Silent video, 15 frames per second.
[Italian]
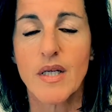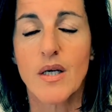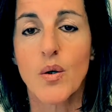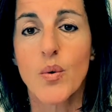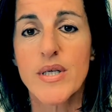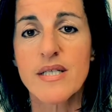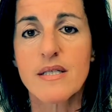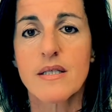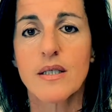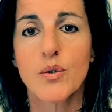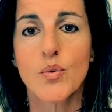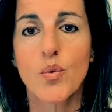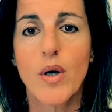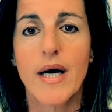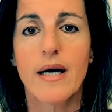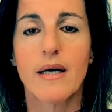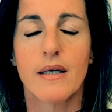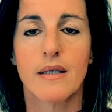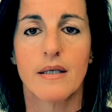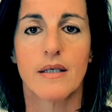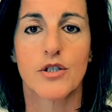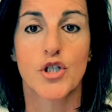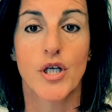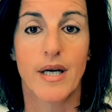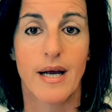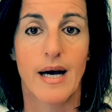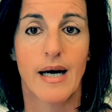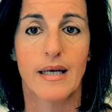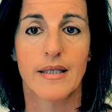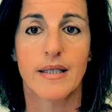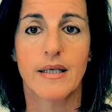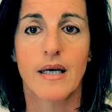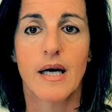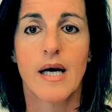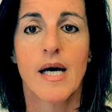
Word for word: Questi due eh, cereali,